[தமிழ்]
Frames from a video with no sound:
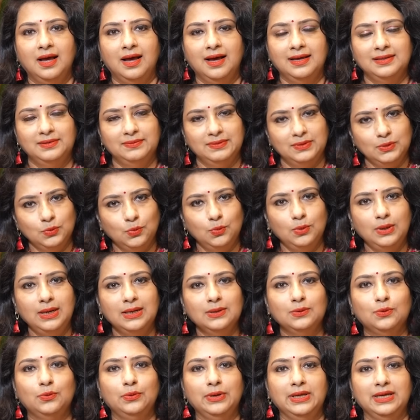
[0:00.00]
அது வந்து
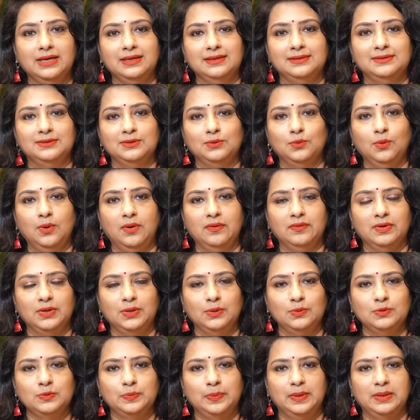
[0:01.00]
உள்ளே குடிக்கிறதுக்கும் அவங்க
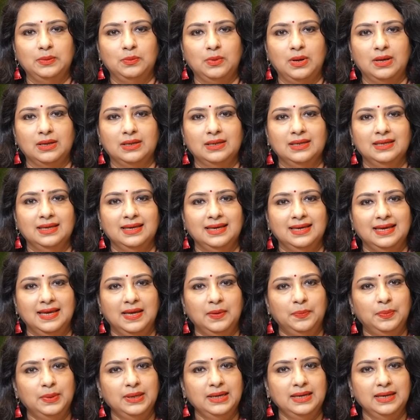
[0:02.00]
யூஸ் பண்ணுவாங்க
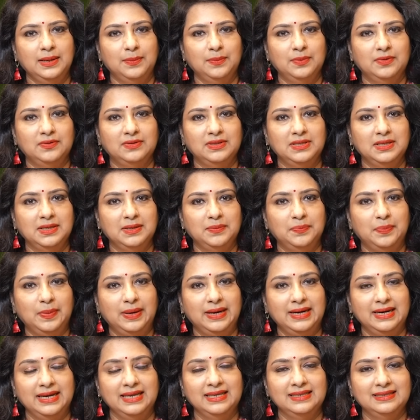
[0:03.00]
எப்படி நம்ம வந்து
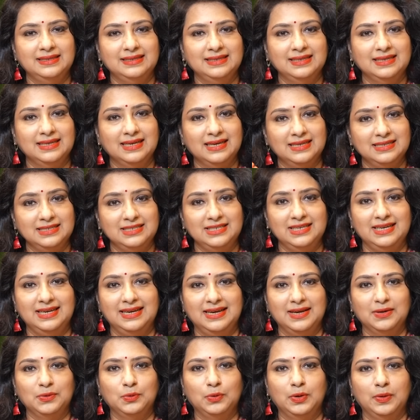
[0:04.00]
பழையது கஞ்சி
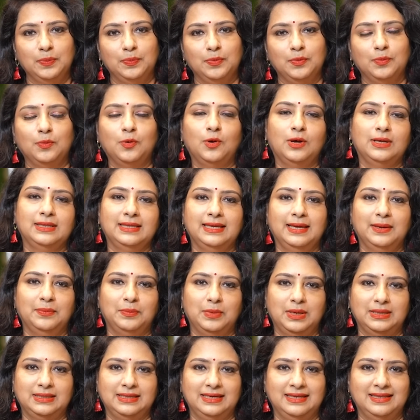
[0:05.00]
எல்லாம் குடிப்போமோ அதே
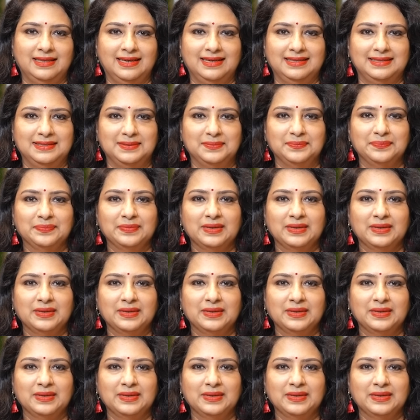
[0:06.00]
மாதிரி தான் அது